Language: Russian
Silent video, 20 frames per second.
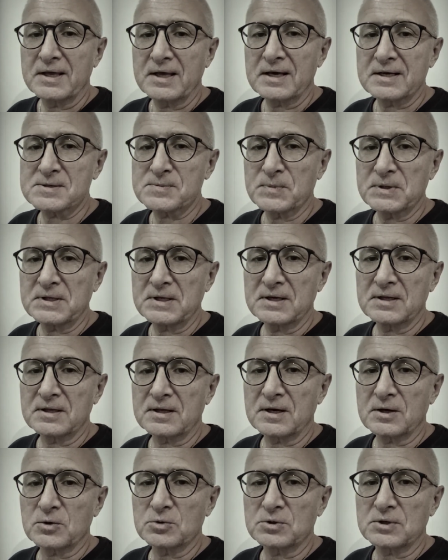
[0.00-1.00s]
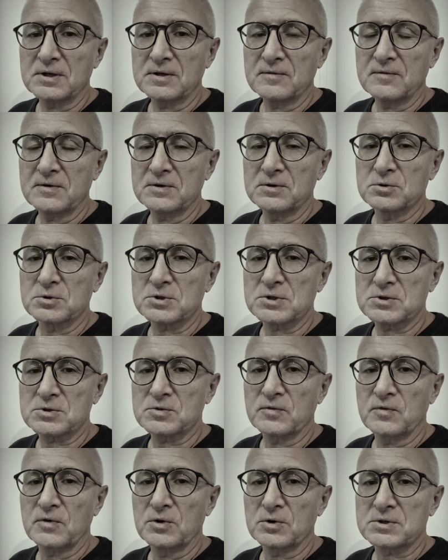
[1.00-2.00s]
я смотрел короткие видео, сейчас
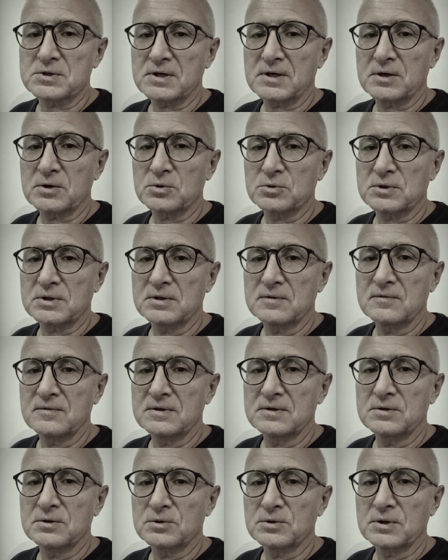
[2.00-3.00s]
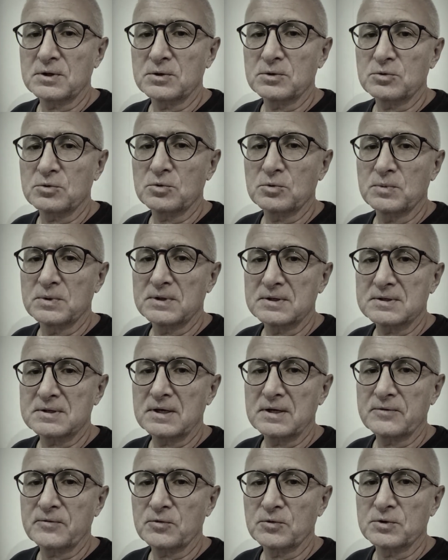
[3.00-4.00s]
увлекся короткие видео на Ютубе, на
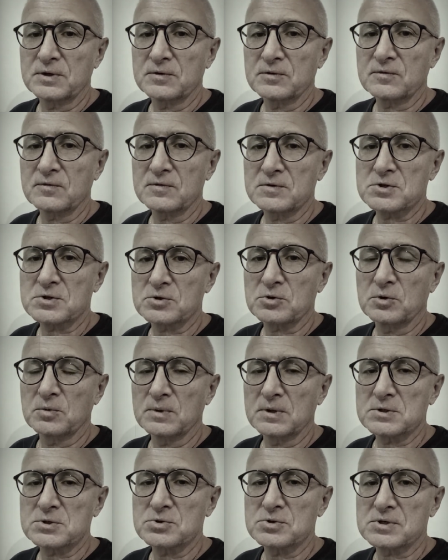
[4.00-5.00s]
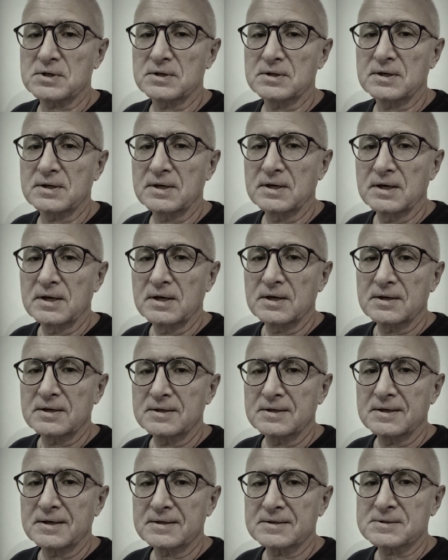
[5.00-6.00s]
телефоне, вот вечерком ложусь, когда
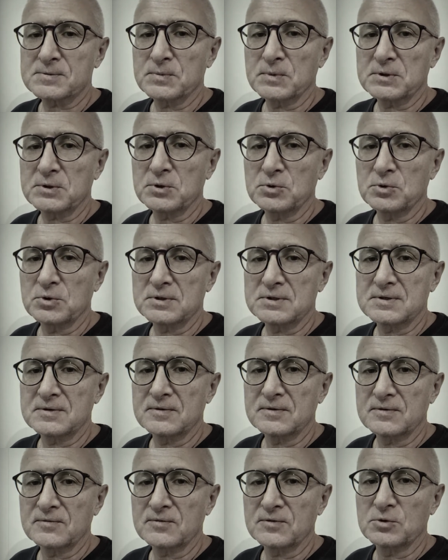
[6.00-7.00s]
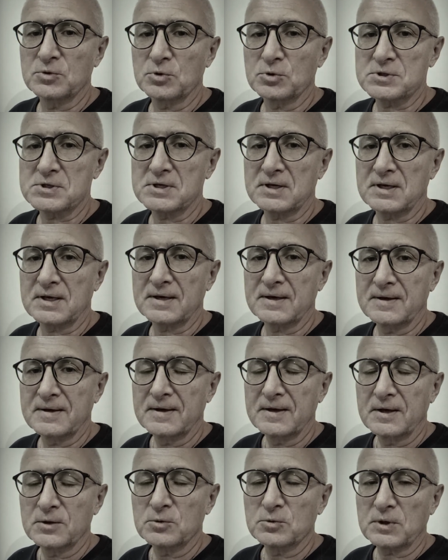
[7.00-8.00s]
я смотрю эти видосики,
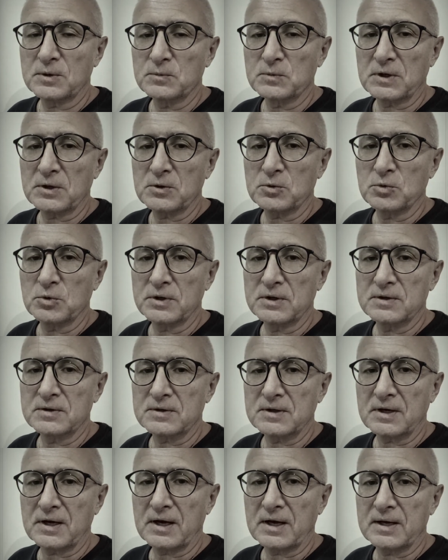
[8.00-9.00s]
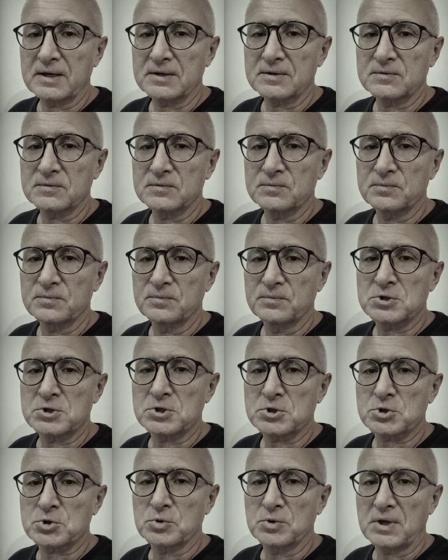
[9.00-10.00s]
ну там такое, такая
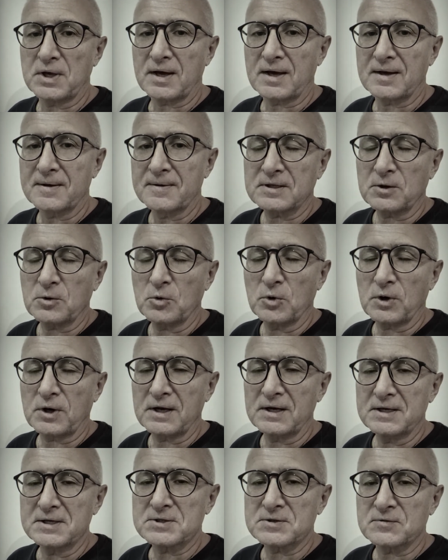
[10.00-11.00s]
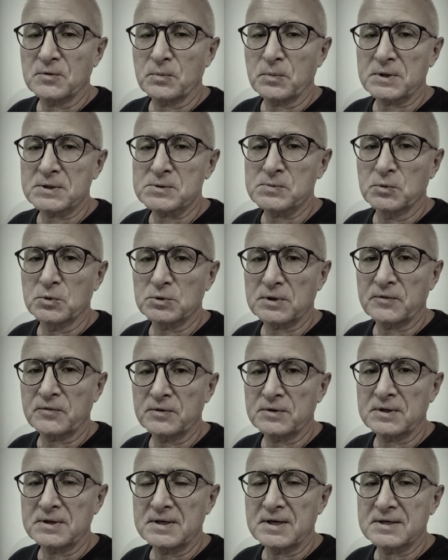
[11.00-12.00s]
чешуя, такое количество просмотров,
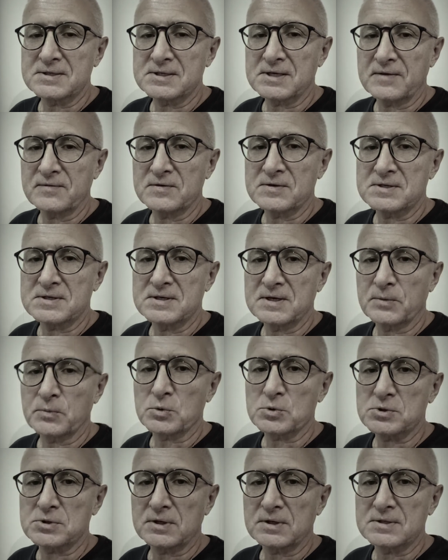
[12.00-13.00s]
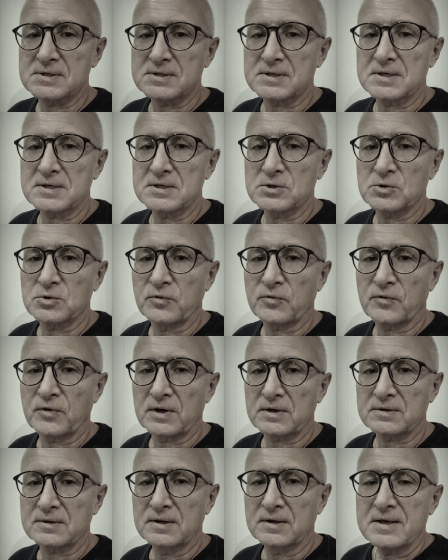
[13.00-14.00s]
это не от зависти, я просто констатирую
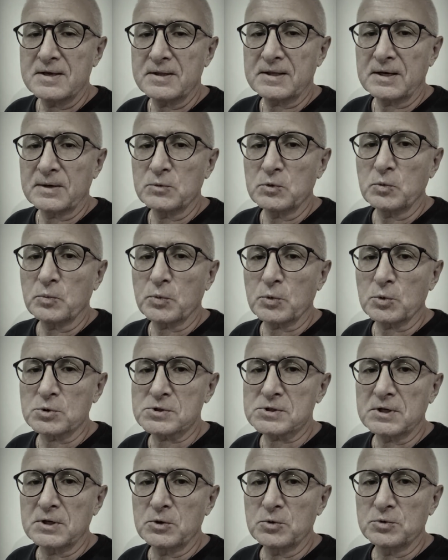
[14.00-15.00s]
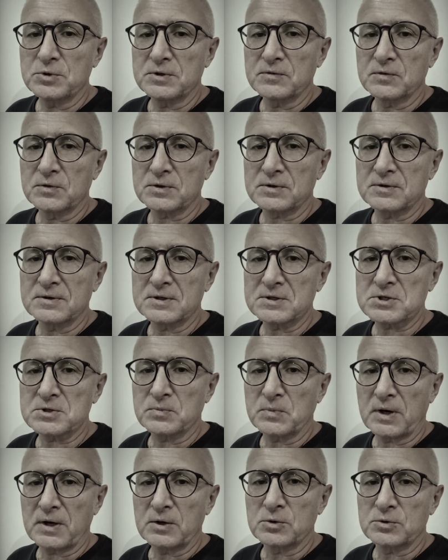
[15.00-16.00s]
факт. И там ну просто люди вот
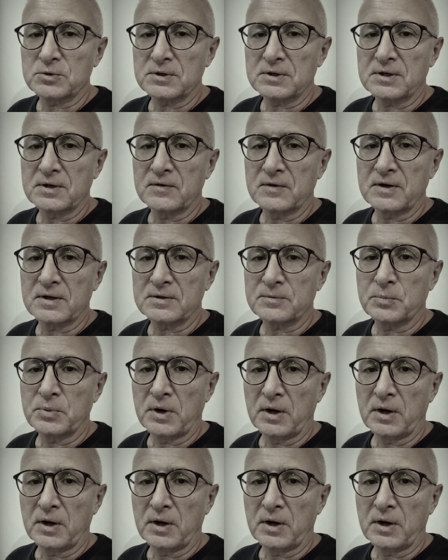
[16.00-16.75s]
нажимают и говорят